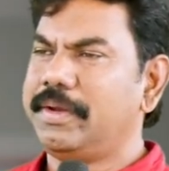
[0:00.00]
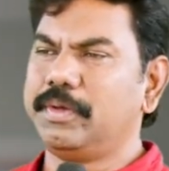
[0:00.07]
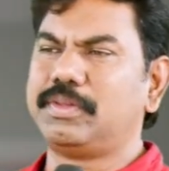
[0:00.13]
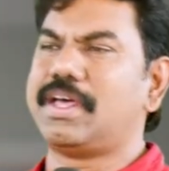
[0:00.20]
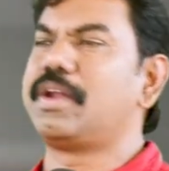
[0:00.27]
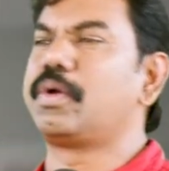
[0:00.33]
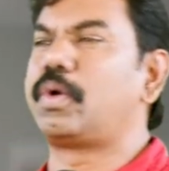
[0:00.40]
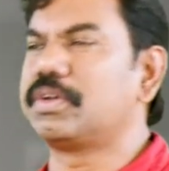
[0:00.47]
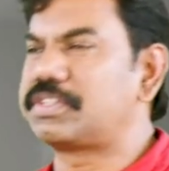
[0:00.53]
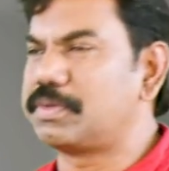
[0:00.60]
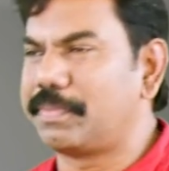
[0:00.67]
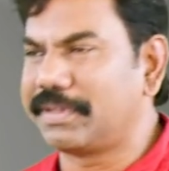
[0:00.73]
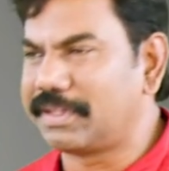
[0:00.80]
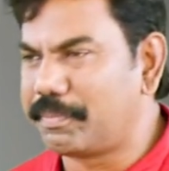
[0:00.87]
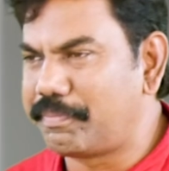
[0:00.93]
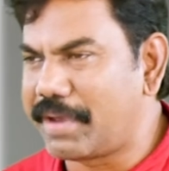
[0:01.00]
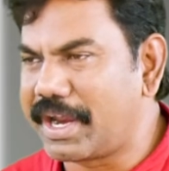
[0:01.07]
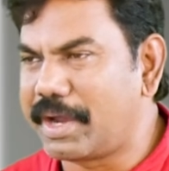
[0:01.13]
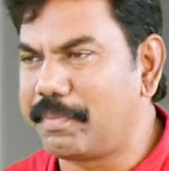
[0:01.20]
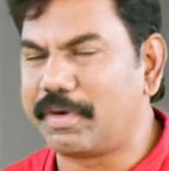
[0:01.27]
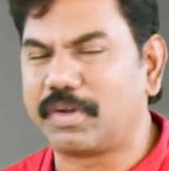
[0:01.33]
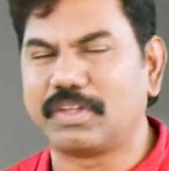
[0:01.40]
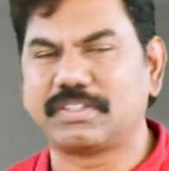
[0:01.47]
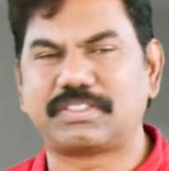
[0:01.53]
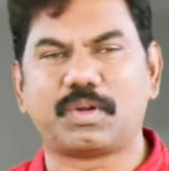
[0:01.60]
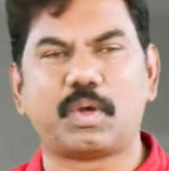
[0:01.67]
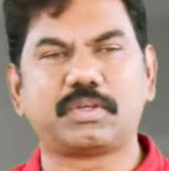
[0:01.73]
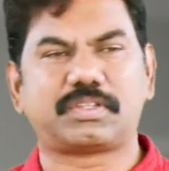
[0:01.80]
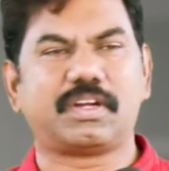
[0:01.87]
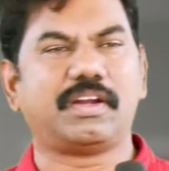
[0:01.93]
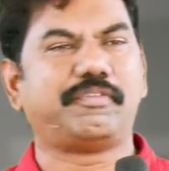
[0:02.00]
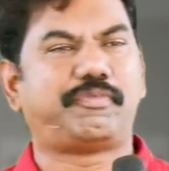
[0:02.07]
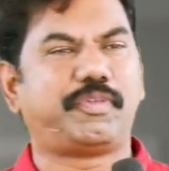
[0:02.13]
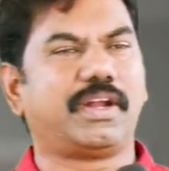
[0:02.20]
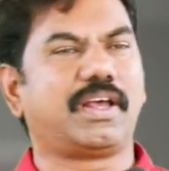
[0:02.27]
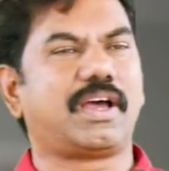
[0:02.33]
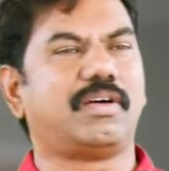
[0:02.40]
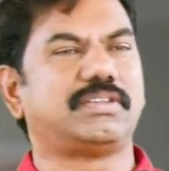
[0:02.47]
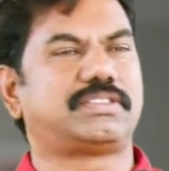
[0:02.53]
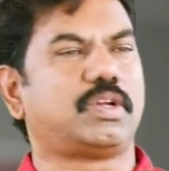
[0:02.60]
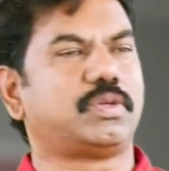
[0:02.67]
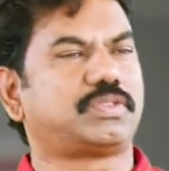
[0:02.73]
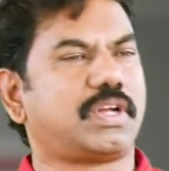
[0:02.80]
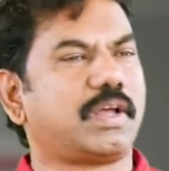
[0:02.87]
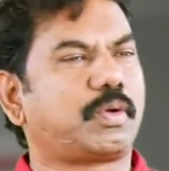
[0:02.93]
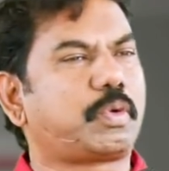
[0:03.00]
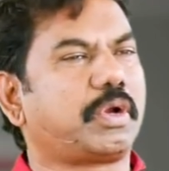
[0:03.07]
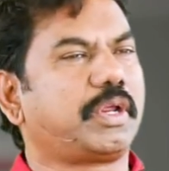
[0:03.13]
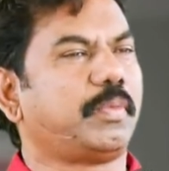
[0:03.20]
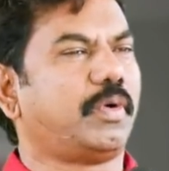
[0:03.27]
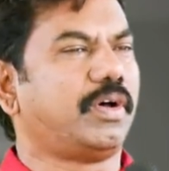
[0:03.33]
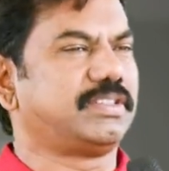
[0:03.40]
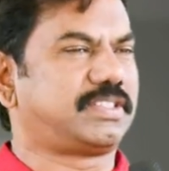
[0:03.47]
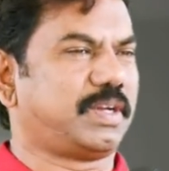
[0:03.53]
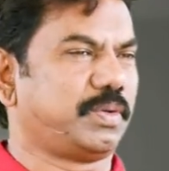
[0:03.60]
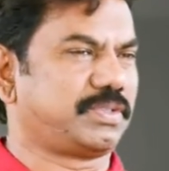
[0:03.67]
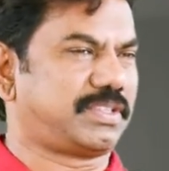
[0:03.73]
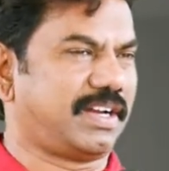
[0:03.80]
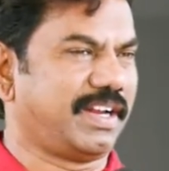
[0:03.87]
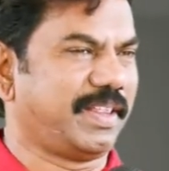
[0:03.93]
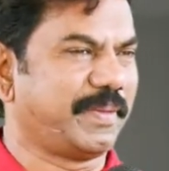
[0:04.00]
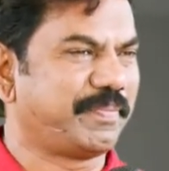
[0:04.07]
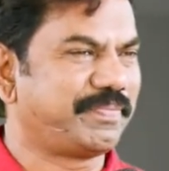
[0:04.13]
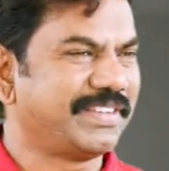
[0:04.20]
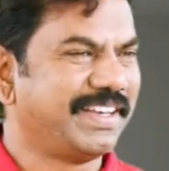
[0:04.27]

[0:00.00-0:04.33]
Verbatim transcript: నువ్వు దానికోసం పెద్ద బెంగపడవలసిన అవసరం లేదు ఫీల్ కావాల్సిన అవసరం లేదు కృంగిపోవాల్సిన అవసరం లేదు